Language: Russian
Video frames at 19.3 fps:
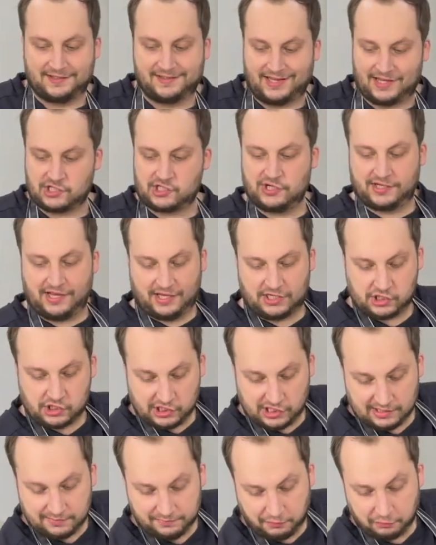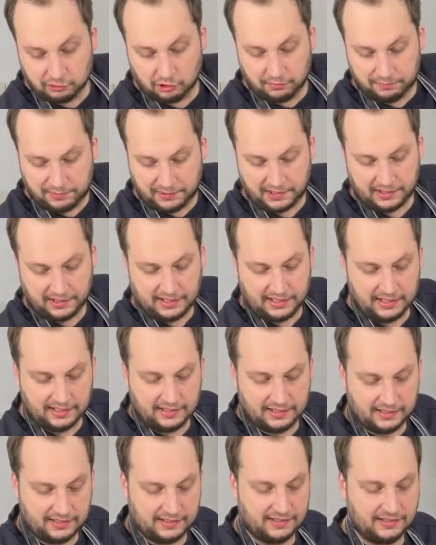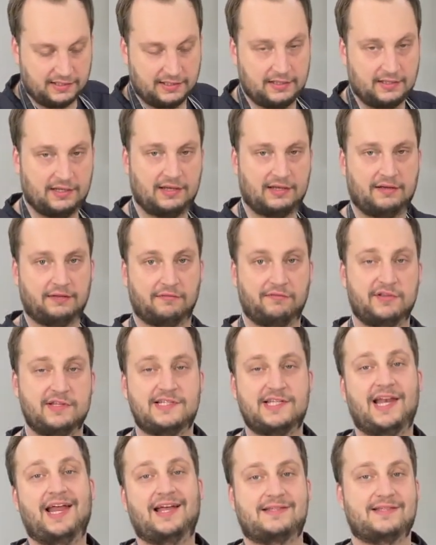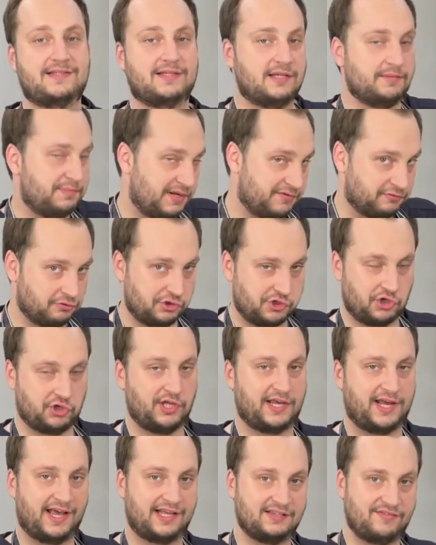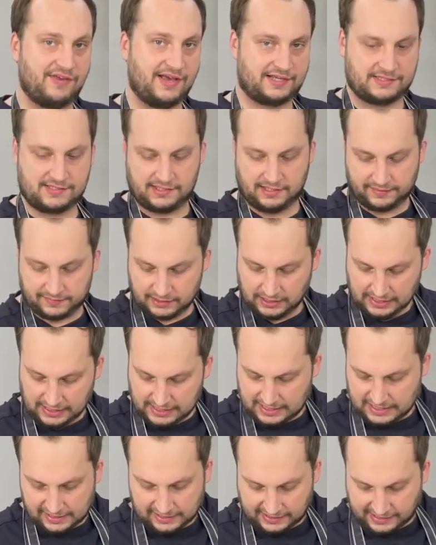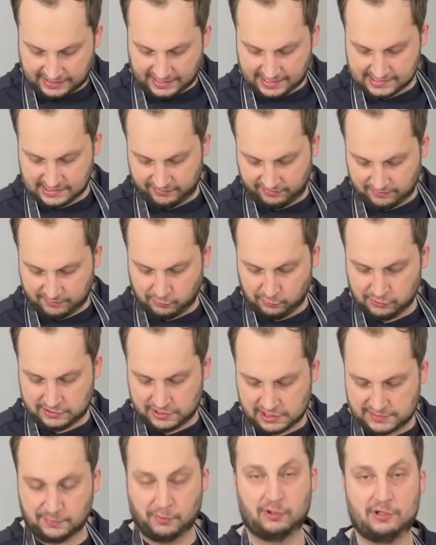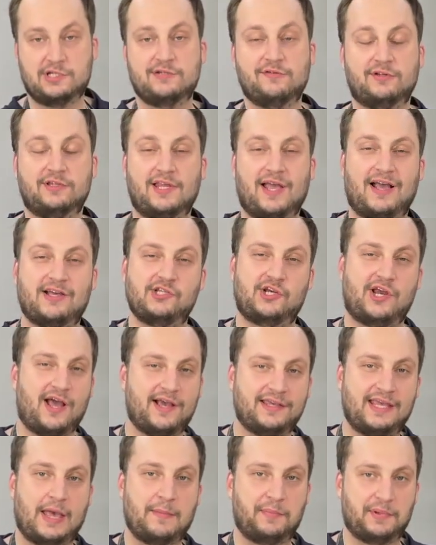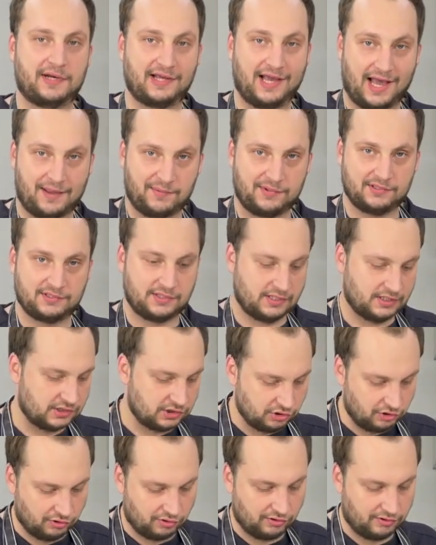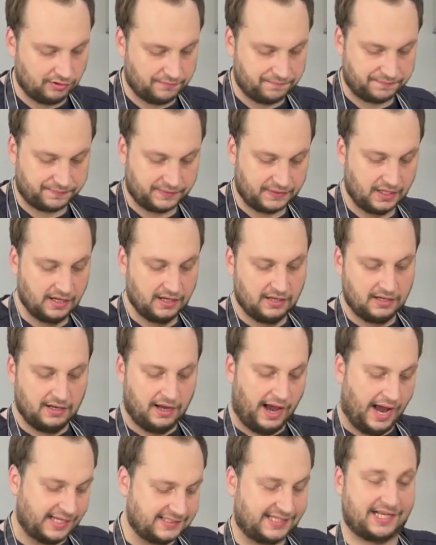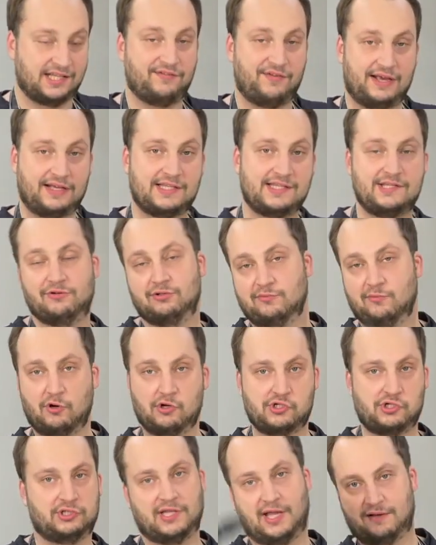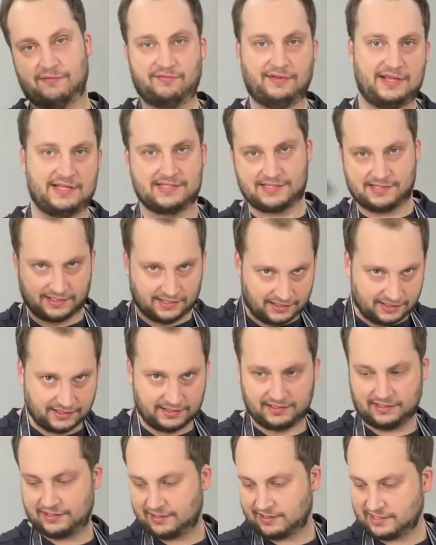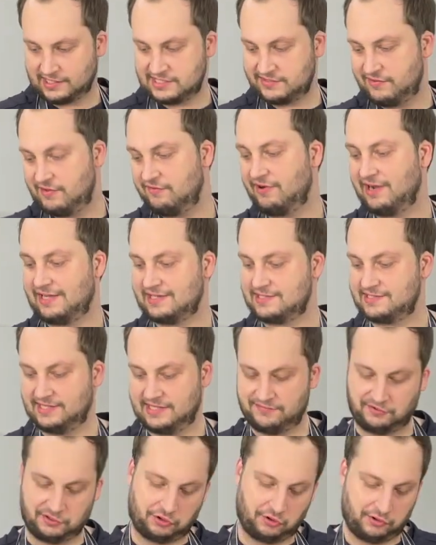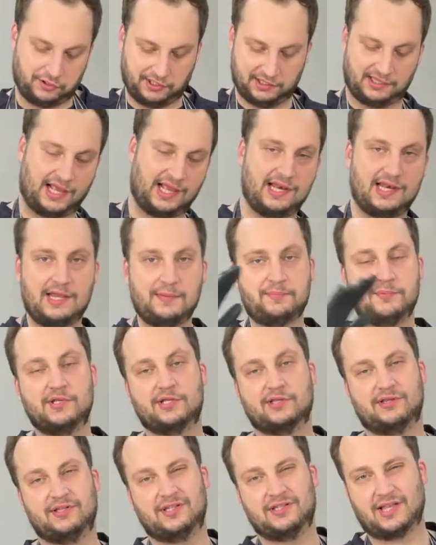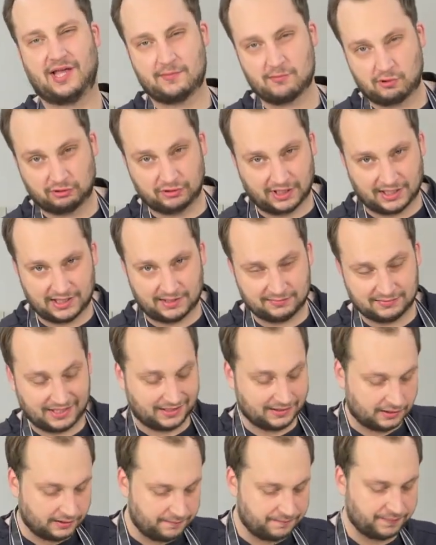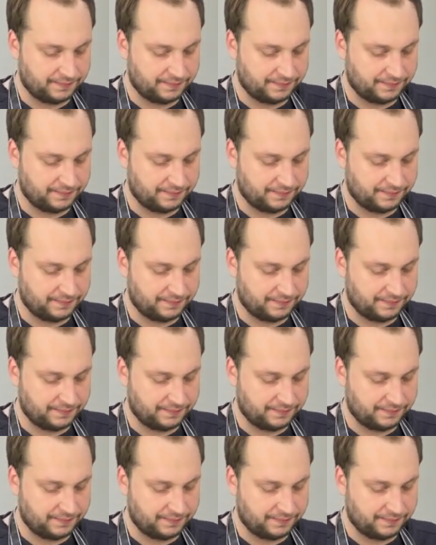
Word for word: наши коржи будут при э, вентиляции, при включенной конвекции. И если вы будете использовать так же, как я, пергамент, то от конвекции он может там весь э, развиваться и в итоге налипнет не там, куда нам надо.